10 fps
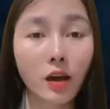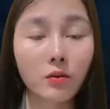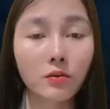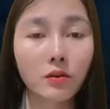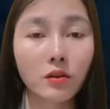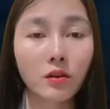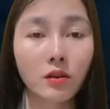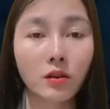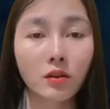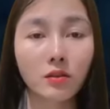Thông biết hôm
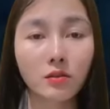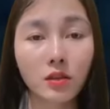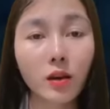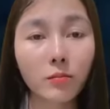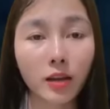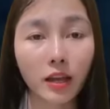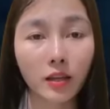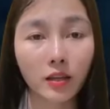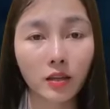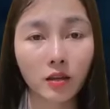nay Nghĩa không về
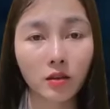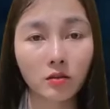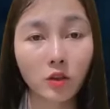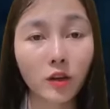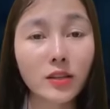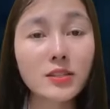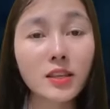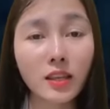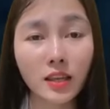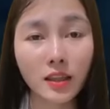nhà, chỉ có mình
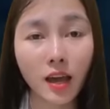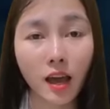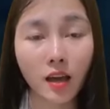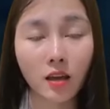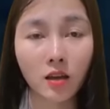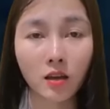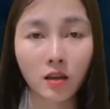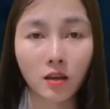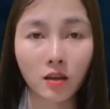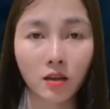Xuân, nên
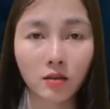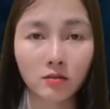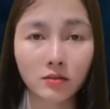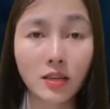anh thấy cơ hội